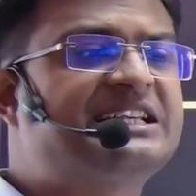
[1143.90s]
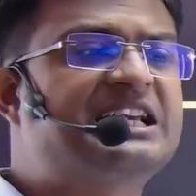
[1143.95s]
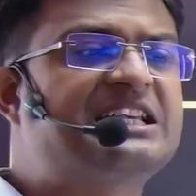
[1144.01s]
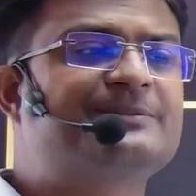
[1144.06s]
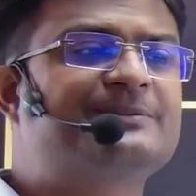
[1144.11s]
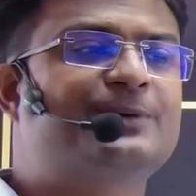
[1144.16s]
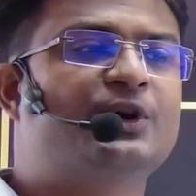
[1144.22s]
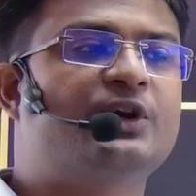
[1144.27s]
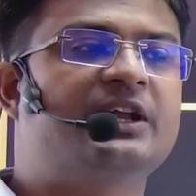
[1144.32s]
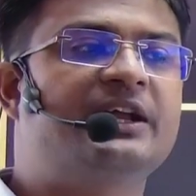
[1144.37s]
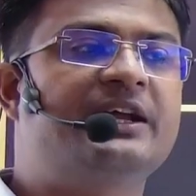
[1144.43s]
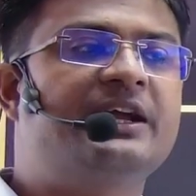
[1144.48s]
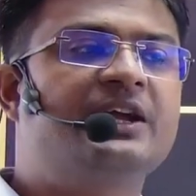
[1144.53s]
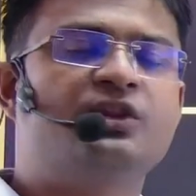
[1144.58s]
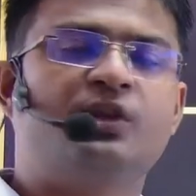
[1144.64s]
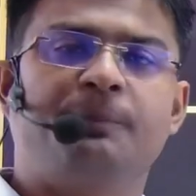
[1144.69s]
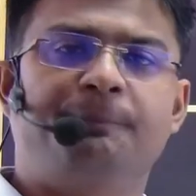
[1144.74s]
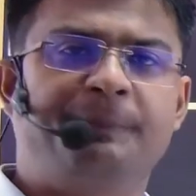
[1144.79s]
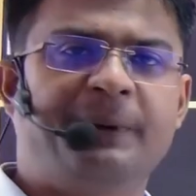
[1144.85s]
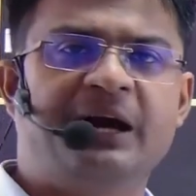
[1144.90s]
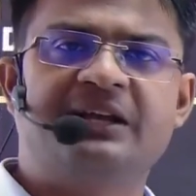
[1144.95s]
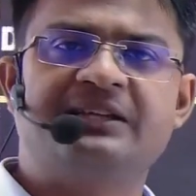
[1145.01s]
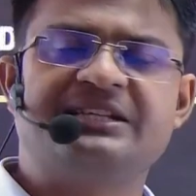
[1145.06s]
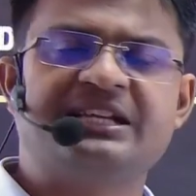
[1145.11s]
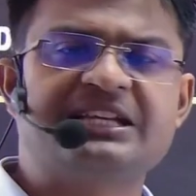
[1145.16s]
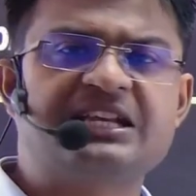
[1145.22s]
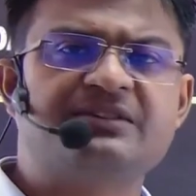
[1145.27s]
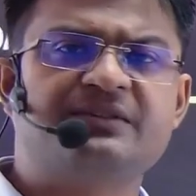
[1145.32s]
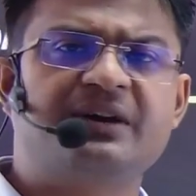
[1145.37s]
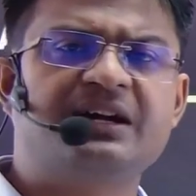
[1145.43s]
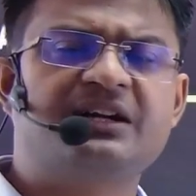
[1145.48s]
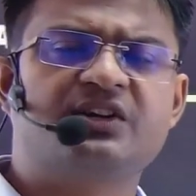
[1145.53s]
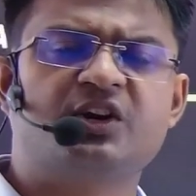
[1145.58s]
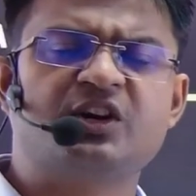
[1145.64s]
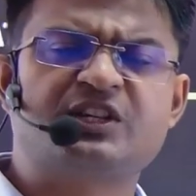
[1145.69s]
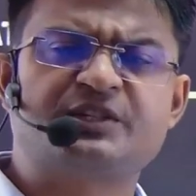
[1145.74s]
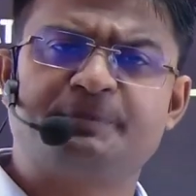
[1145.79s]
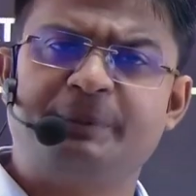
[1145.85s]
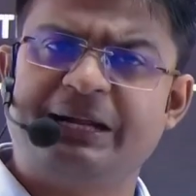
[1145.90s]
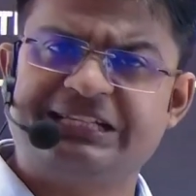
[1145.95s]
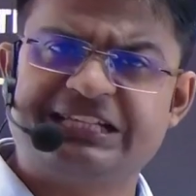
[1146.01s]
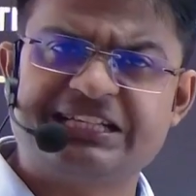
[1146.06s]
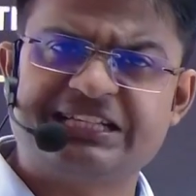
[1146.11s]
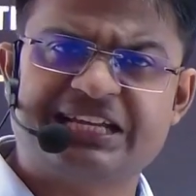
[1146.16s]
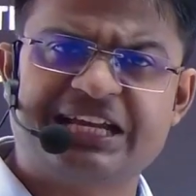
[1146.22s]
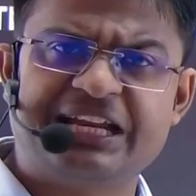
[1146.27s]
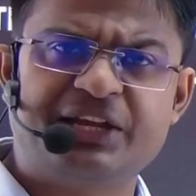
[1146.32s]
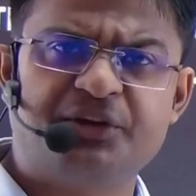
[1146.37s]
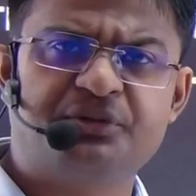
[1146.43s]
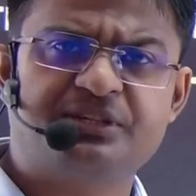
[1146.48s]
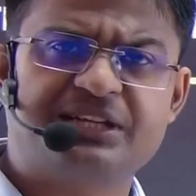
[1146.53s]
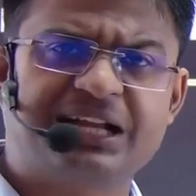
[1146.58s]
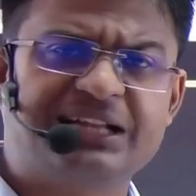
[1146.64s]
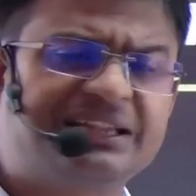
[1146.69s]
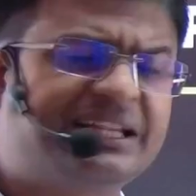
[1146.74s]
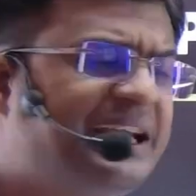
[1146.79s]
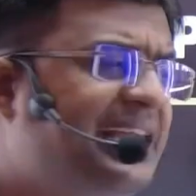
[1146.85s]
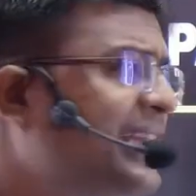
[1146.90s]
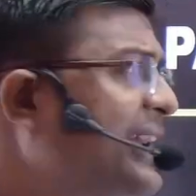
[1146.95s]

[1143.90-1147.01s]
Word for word: बोले तो परचेजेज वर्ड गुड्स परचेज के लिए यूज करते हैं